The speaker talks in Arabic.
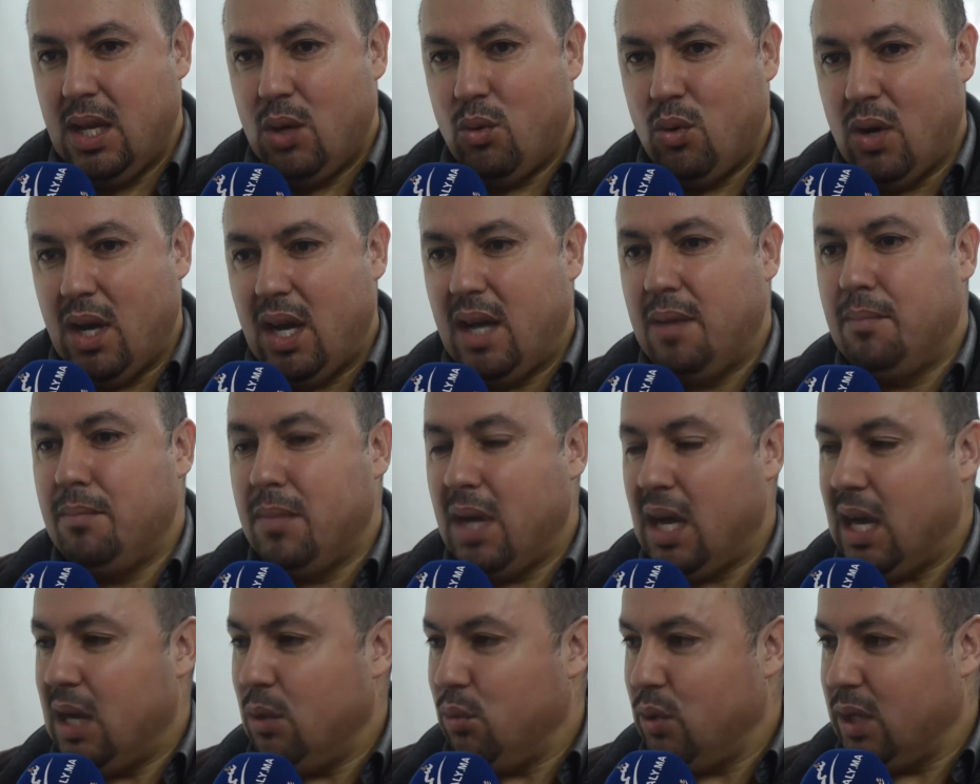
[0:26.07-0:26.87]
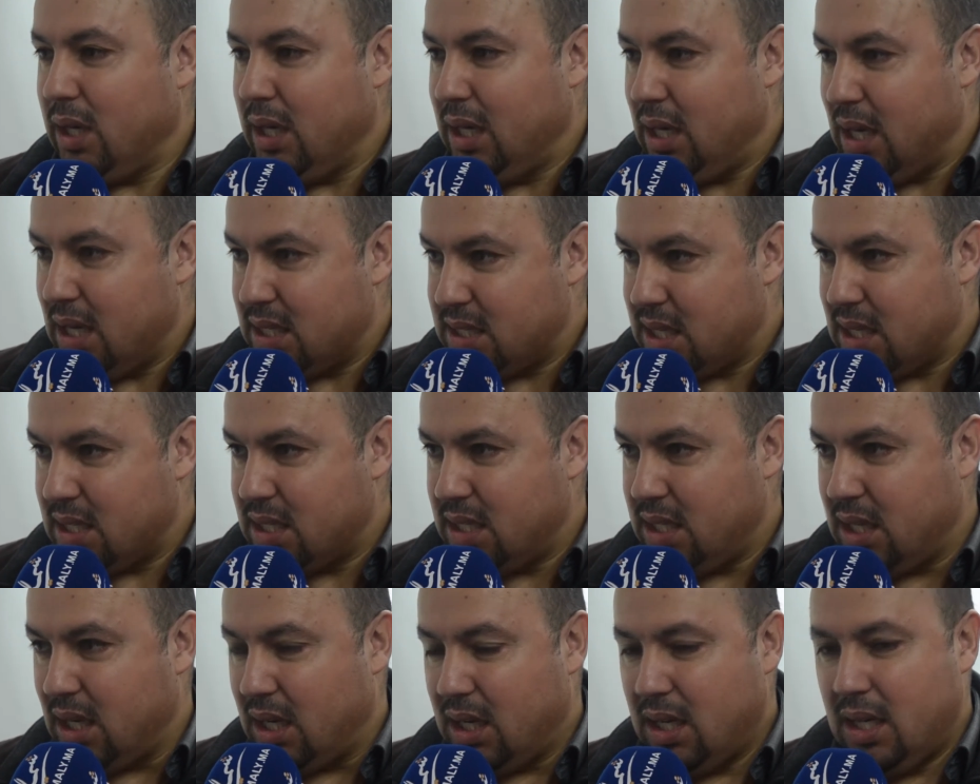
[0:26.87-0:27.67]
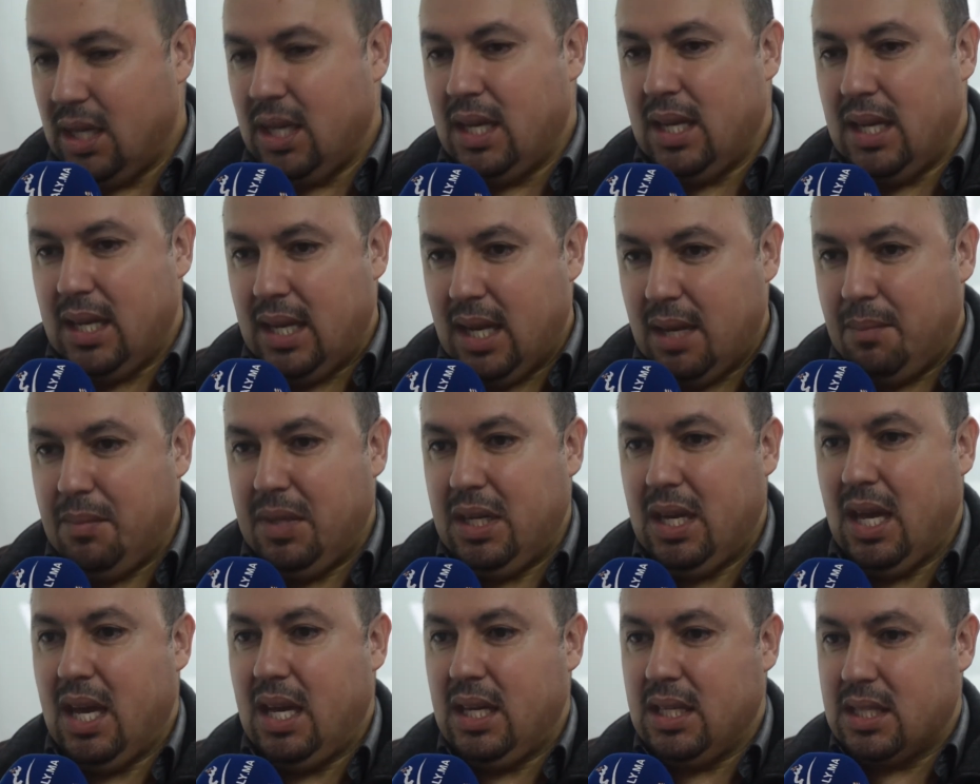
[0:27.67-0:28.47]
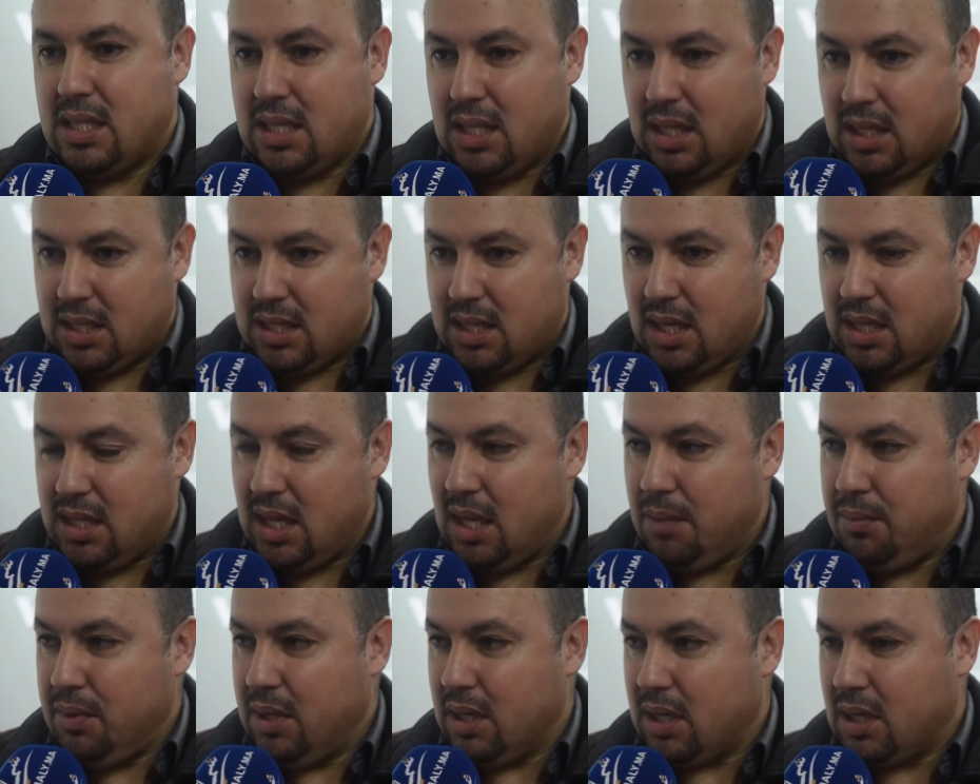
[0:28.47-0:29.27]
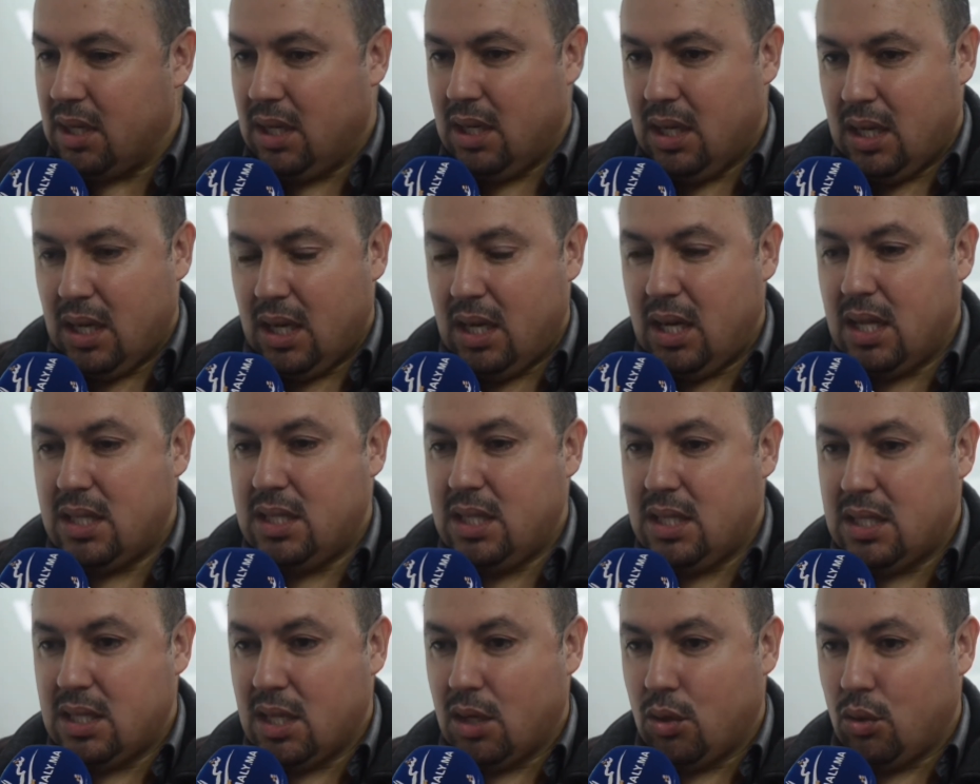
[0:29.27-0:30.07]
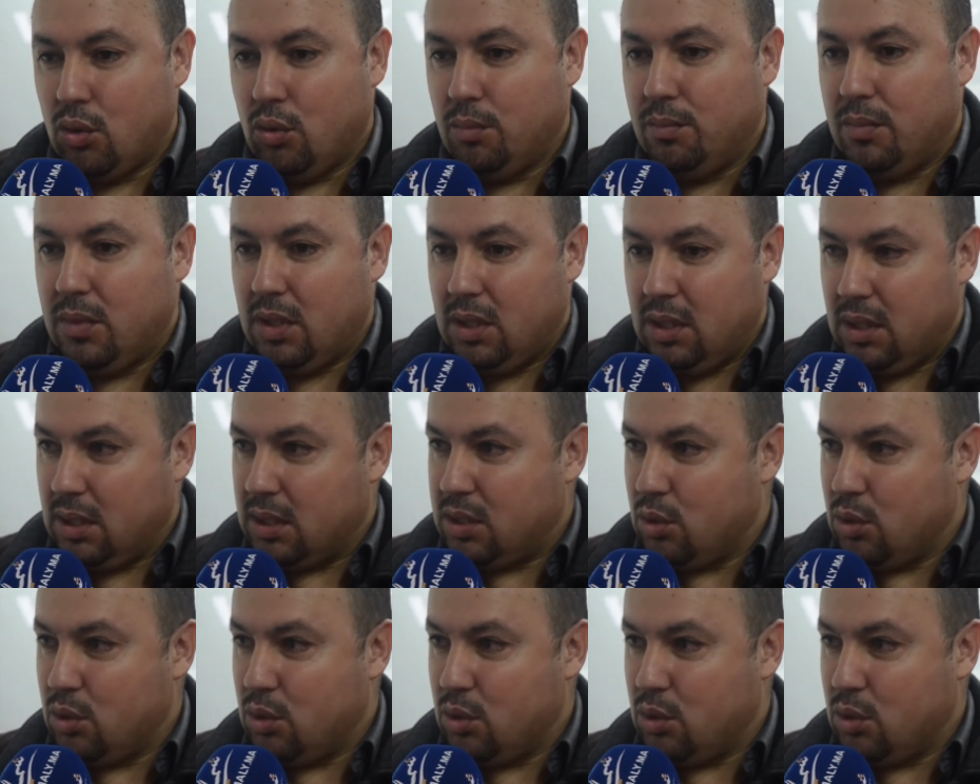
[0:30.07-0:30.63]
واهم محاوره الاساسيه لا من حيث التدابير التي تروم آه،